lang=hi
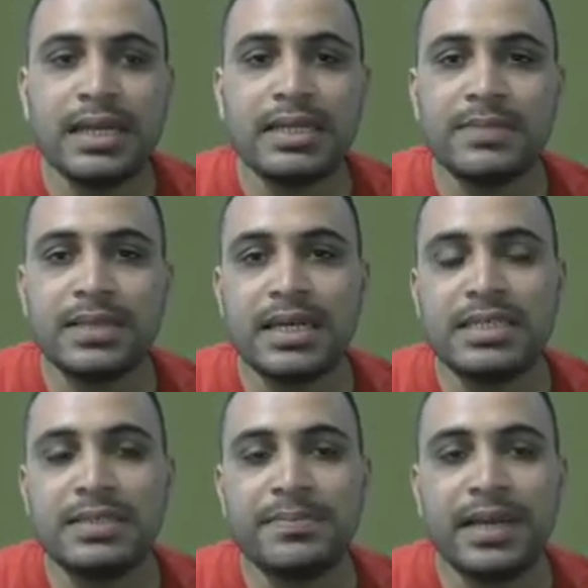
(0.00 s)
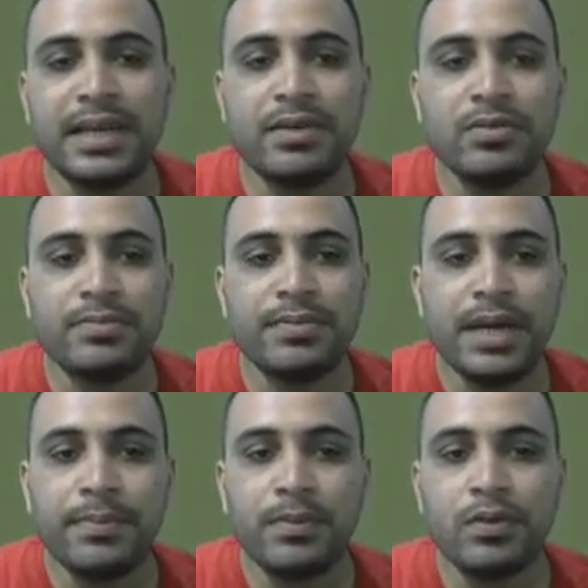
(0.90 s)
क्लास बताने से पहले मैं
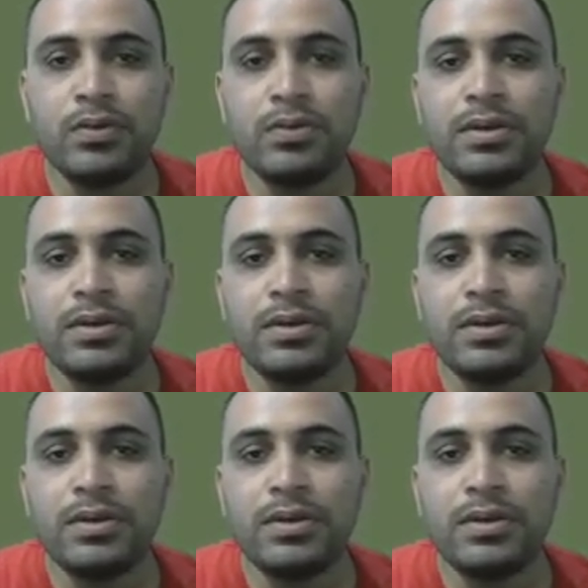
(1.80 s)
आपको